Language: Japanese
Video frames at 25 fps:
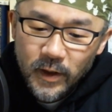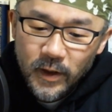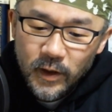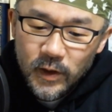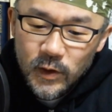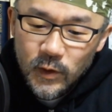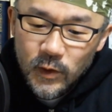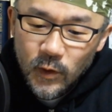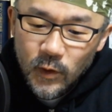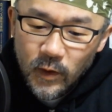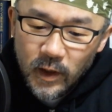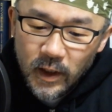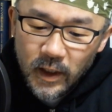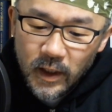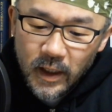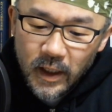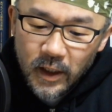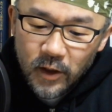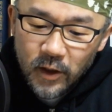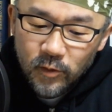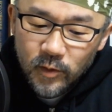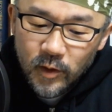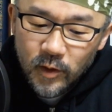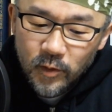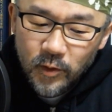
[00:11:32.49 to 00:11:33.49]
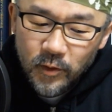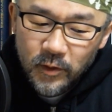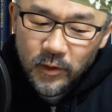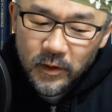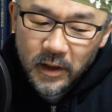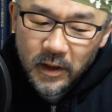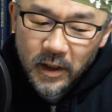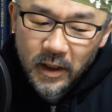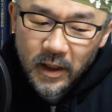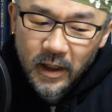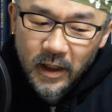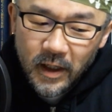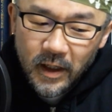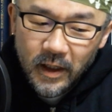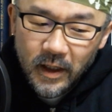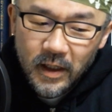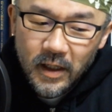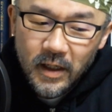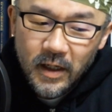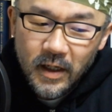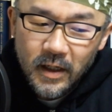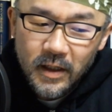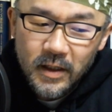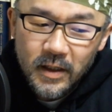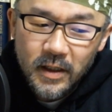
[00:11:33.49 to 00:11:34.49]
それ以外の部分でい
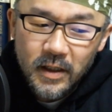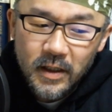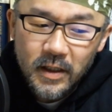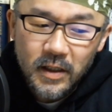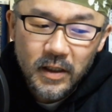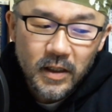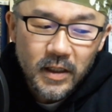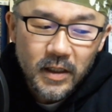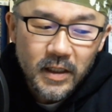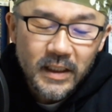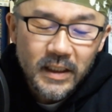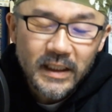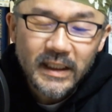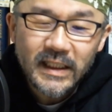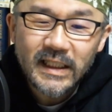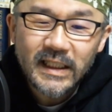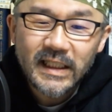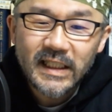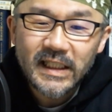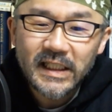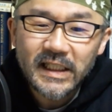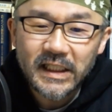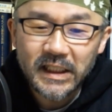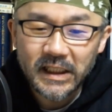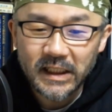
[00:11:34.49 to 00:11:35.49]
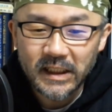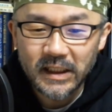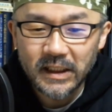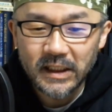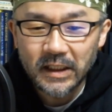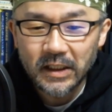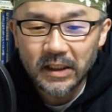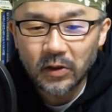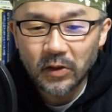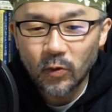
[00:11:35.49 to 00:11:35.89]
かに心身、